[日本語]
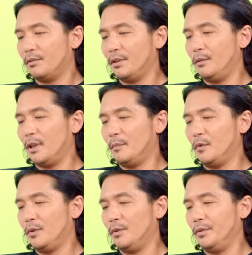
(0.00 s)
これは
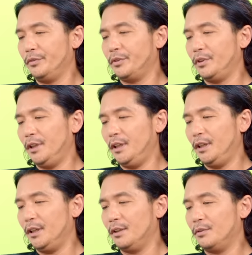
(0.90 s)
もう本当
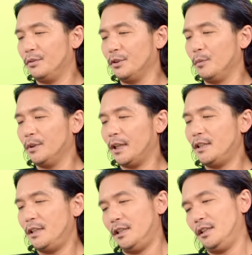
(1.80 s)
に子供た
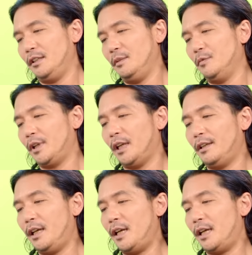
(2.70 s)
ちに向け
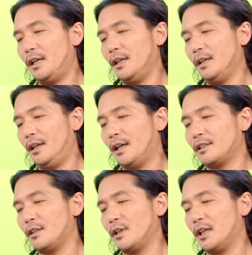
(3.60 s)
て、はい、
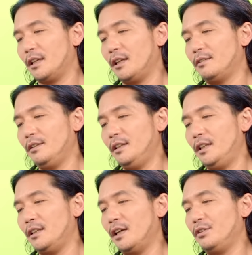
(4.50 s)
明日は必ずいい
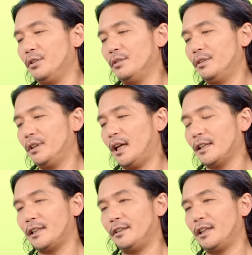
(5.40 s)
日になるよっていうか
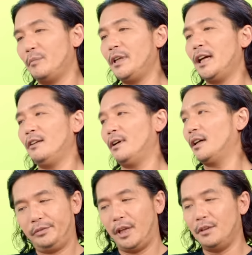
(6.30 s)
明日っていうか未来
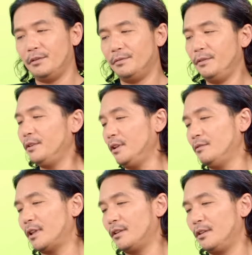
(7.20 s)
はっていうふうに
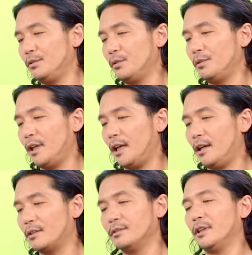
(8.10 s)
歌ってる曲で
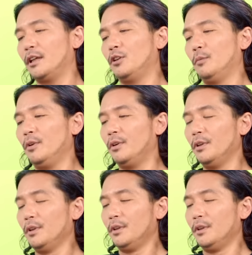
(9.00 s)
あるんだけども、